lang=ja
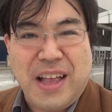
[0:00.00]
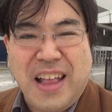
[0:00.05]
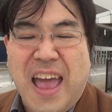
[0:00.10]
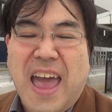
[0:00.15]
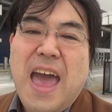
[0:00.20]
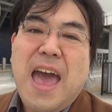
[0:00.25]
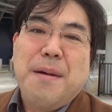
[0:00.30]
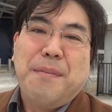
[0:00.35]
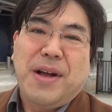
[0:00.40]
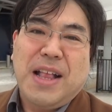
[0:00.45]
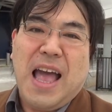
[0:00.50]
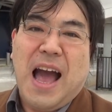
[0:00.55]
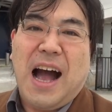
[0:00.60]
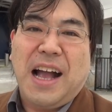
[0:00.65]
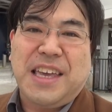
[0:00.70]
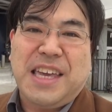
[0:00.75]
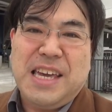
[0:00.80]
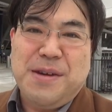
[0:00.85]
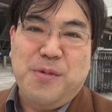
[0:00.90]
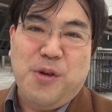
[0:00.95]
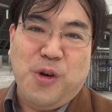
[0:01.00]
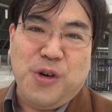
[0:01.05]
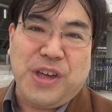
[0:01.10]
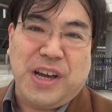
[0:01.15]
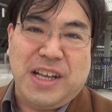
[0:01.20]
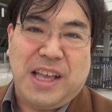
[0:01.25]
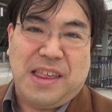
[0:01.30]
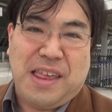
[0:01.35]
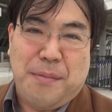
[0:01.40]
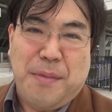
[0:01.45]
でね、まあね、秋芋王
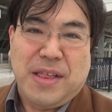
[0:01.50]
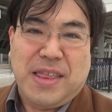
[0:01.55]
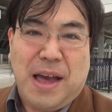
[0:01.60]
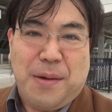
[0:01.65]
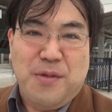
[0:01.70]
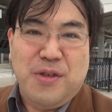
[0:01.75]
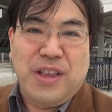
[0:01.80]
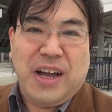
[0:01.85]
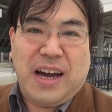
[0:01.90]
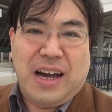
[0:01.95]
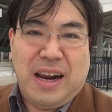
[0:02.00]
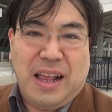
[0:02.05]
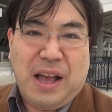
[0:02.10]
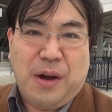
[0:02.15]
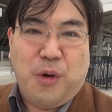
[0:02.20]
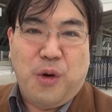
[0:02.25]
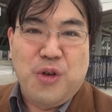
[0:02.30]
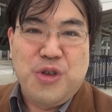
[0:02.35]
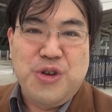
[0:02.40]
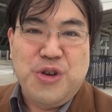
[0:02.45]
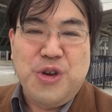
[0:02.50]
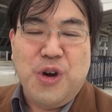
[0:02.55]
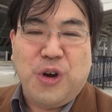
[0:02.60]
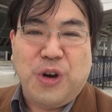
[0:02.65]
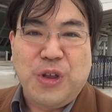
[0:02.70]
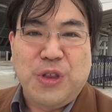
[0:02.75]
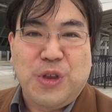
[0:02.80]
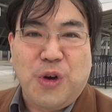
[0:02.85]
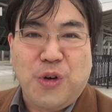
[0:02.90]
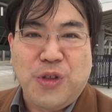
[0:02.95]
子がですね、まあ、ザムンだからね、こう
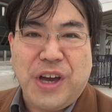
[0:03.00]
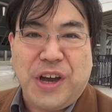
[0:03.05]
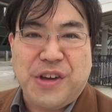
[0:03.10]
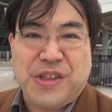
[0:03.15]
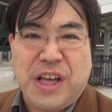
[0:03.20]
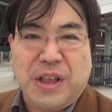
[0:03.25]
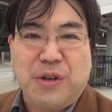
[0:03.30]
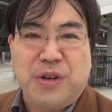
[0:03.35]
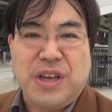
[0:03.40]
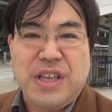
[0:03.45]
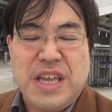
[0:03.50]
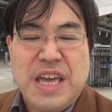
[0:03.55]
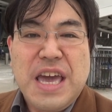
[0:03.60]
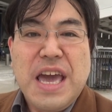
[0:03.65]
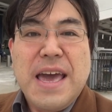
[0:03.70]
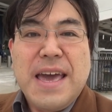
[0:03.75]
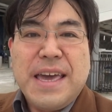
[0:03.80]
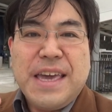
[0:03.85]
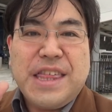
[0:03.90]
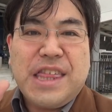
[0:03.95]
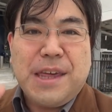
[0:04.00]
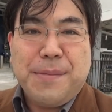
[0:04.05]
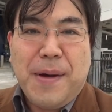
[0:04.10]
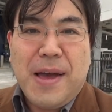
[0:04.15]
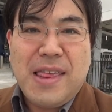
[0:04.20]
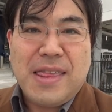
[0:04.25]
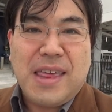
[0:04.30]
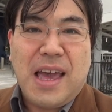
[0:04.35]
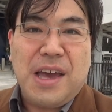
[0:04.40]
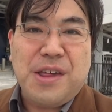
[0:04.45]
ニューヨークに到着した時に、一
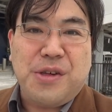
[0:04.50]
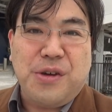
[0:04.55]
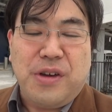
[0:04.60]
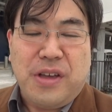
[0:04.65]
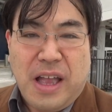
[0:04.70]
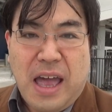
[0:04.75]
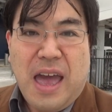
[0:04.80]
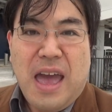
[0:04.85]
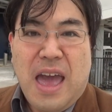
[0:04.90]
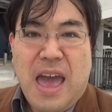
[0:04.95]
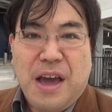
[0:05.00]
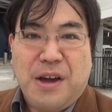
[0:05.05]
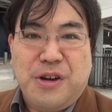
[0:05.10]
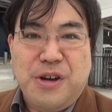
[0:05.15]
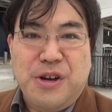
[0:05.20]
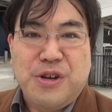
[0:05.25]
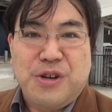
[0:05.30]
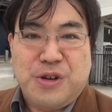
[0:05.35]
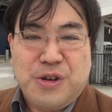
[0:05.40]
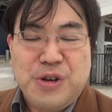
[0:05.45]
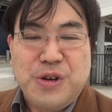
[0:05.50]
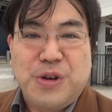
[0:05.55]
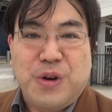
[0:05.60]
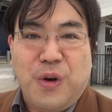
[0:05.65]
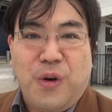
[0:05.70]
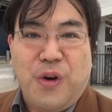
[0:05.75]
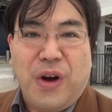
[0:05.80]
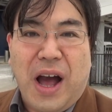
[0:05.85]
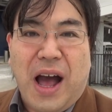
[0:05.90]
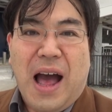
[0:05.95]
番最初にね、え来る空
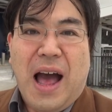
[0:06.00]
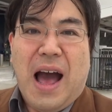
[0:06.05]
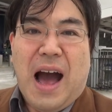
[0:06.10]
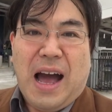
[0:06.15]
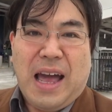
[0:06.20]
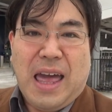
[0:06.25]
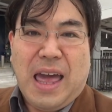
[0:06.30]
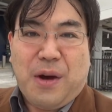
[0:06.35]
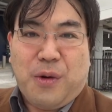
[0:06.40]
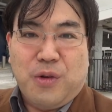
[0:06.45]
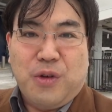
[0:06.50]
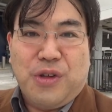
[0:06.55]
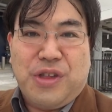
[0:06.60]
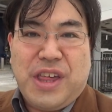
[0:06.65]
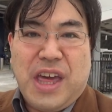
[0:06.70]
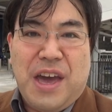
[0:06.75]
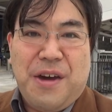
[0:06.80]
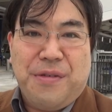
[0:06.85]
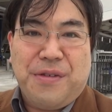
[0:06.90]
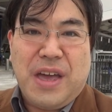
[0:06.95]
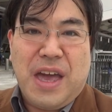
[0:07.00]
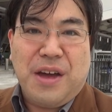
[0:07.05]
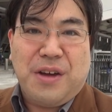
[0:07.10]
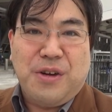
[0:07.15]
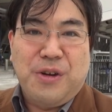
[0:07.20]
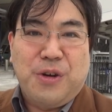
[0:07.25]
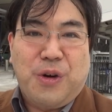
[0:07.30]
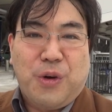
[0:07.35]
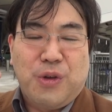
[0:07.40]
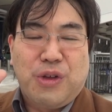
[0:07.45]
港が、はい、えこの JFK
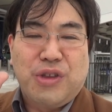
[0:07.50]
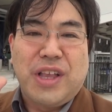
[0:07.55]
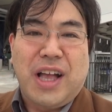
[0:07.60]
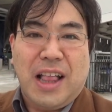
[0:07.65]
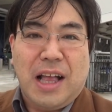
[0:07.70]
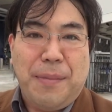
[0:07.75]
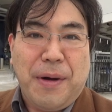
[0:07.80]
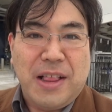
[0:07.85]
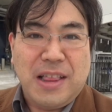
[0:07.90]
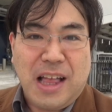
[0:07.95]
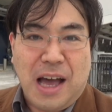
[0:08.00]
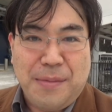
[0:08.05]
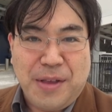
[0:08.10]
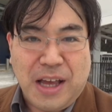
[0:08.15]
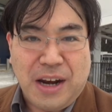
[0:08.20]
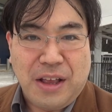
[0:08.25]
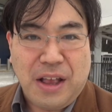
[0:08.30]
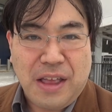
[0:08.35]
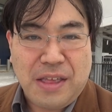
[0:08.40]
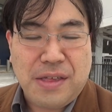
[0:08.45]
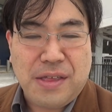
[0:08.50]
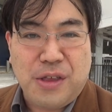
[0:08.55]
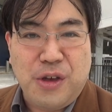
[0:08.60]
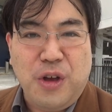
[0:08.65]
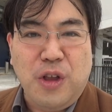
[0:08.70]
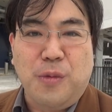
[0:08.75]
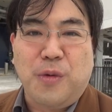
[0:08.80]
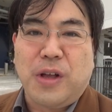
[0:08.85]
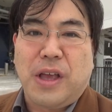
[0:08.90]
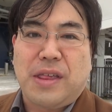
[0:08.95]
空港の7番ターミナルです。と
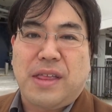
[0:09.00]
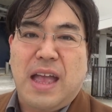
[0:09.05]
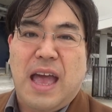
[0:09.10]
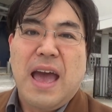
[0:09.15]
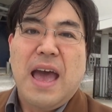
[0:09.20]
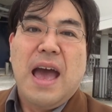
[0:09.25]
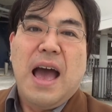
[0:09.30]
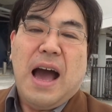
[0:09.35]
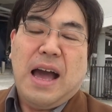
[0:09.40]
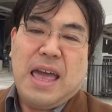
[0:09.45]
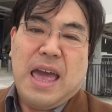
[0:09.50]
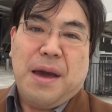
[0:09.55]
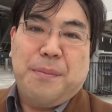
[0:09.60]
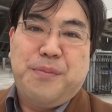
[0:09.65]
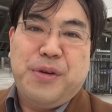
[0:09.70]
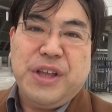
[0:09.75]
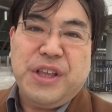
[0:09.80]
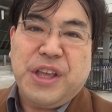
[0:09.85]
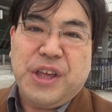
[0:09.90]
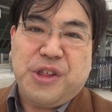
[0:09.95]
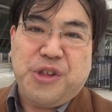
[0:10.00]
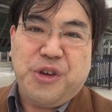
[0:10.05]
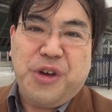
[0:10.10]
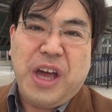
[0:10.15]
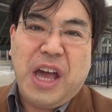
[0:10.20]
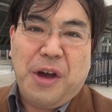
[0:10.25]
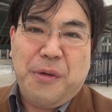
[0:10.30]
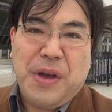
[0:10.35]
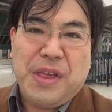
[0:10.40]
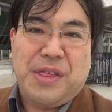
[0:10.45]
いうのもですね、はい、え
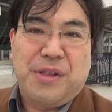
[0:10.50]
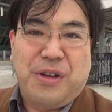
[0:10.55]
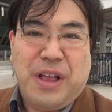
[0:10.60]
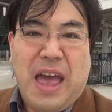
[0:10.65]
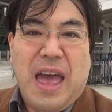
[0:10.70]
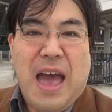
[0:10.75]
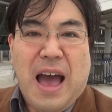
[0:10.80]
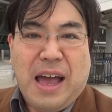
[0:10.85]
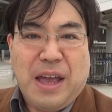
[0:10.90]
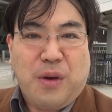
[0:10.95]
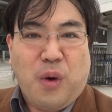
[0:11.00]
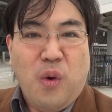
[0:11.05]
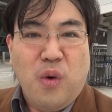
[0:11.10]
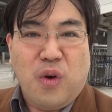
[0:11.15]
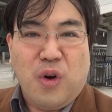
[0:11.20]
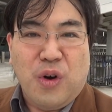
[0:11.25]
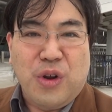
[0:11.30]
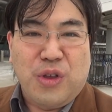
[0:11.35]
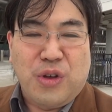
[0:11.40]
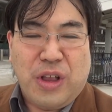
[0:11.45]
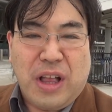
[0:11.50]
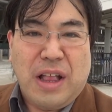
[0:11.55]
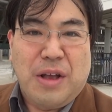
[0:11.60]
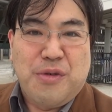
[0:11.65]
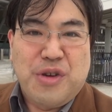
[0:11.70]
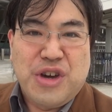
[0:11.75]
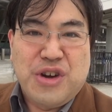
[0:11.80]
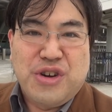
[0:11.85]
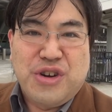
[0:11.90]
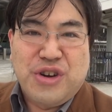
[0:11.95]
ブリティッシュエアウェイズのね、はい、コンコルドでね、
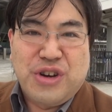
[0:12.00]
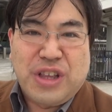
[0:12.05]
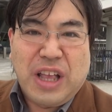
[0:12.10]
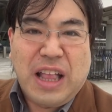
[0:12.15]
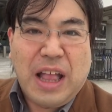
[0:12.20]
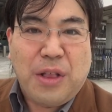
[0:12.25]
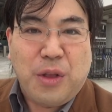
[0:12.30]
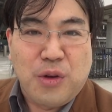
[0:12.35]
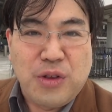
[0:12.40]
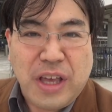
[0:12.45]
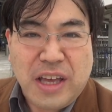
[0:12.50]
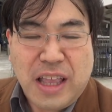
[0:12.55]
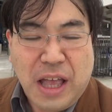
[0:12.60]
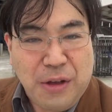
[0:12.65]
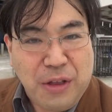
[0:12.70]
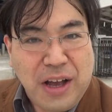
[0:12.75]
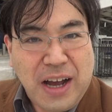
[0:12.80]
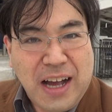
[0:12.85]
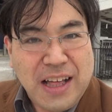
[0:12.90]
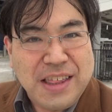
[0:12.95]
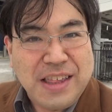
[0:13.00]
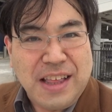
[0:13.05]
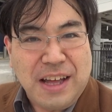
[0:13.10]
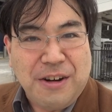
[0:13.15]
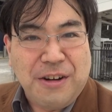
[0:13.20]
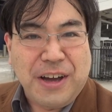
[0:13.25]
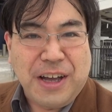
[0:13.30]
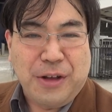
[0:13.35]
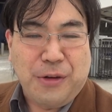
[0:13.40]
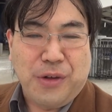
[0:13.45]
ウィーンってね、飛んできたような感じにな
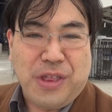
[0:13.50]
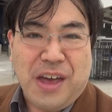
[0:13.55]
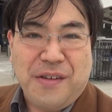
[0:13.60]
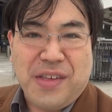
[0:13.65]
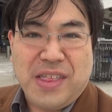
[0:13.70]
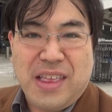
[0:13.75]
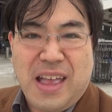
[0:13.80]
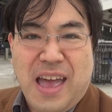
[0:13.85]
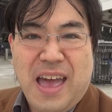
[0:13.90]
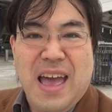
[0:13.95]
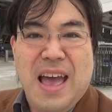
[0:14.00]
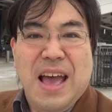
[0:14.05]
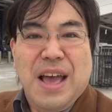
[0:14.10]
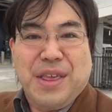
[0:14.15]
るわけでございますね。